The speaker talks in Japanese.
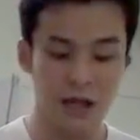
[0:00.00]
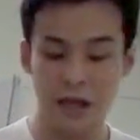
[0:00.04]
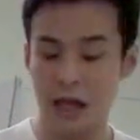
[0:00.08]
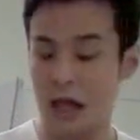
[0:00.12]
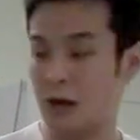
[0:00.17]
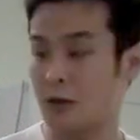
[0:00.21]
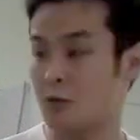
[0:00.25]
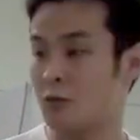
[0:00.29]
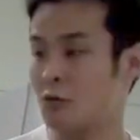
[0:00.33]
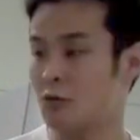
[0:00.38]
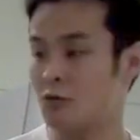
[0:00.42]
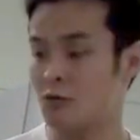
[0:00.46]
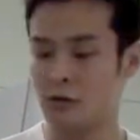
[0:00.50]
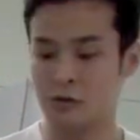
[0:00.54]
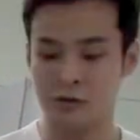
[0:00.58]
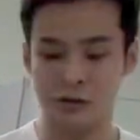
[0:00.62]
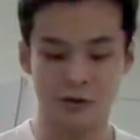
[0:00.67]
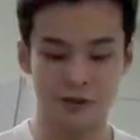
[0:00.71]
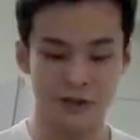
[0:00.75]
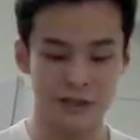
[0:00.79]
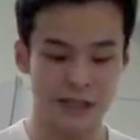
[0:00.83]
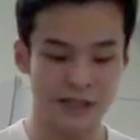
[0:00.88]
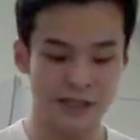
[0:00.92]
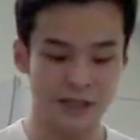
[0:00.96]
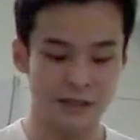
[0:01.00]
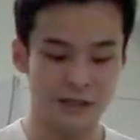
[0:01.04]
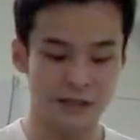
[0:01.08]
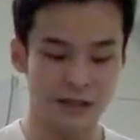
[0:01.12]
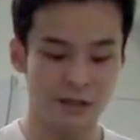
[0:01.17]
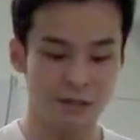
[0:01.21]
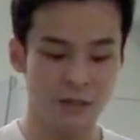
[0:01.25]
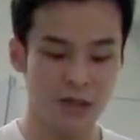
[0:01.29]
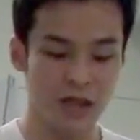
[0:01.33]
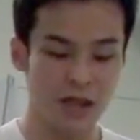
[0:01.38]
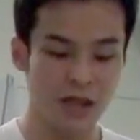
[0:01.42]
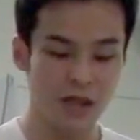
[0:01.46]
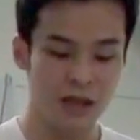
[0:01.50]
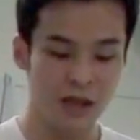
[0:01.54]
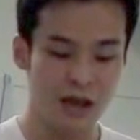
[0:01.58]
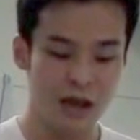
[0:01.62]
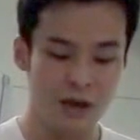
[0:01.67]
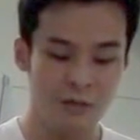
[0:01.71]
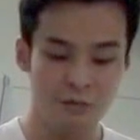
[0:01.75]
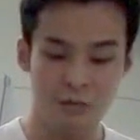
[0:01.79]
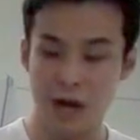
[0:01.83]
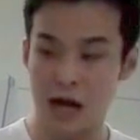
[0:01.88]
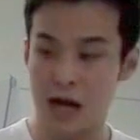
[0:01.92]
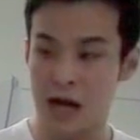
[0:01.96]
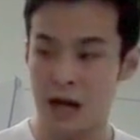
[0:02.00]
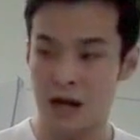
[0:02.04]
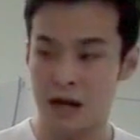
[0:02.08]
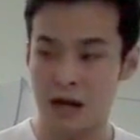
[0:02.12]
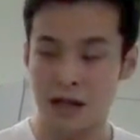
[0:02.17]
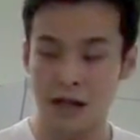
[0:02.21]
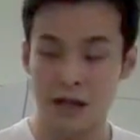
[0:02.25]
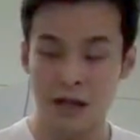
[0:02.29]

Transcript: 結構多く存在するために、まあ、